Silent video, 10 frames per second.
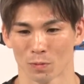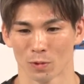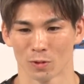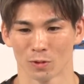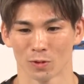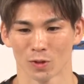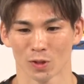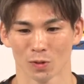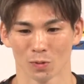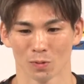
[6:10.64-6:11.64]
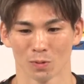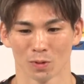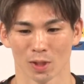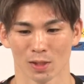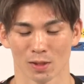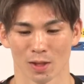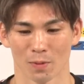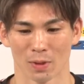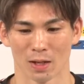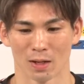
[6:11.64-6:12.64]
うんそうです
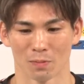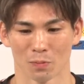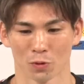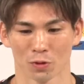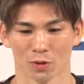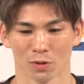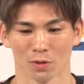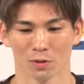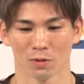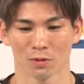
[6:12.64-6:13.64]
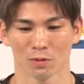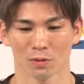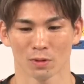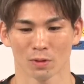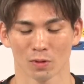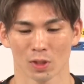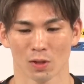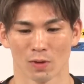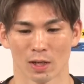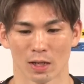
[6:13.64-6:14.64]
ねまあ僕とし
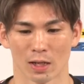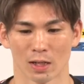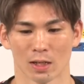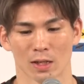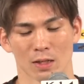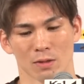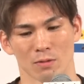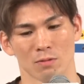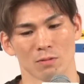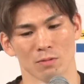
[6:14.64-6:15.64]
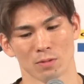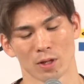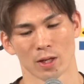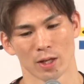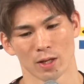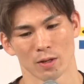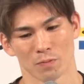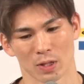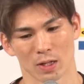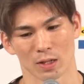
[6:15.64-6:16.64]
ては、うん、
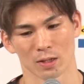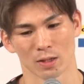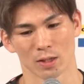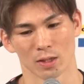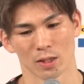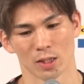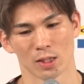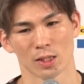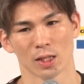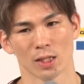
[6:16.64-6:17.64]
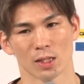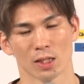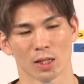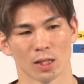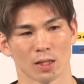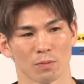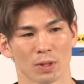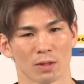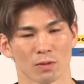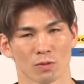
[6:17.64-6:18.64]
まあ1試合1試合、
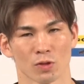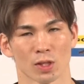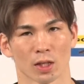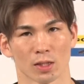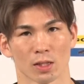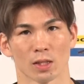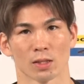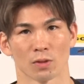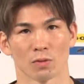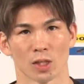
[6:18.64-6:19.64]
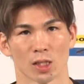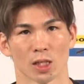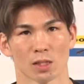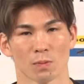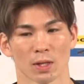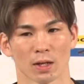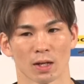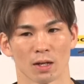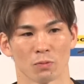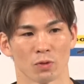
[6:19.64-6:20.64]
まあ、40戦重ねたんですけど1試合すべて
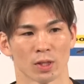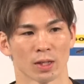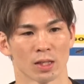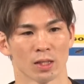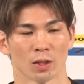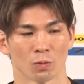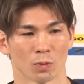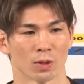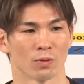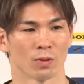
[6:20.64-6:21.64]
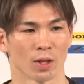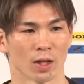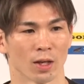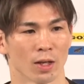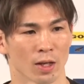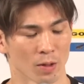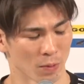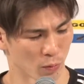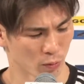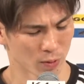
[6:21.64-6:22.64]
がもう1回きりだと思ってるんで、
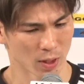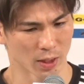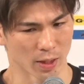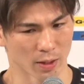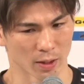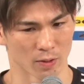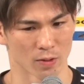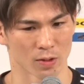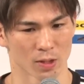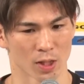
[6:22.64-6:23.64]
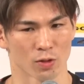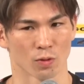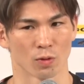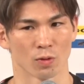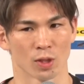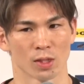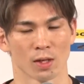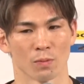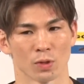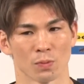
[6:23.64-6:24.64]
まあ、僕の中で武尊選手と一戦
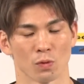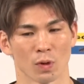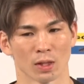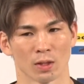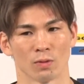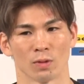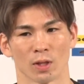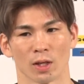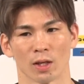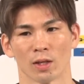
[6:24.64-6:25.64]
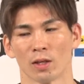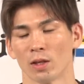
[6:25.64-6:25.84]
はもう全部終わってるんで、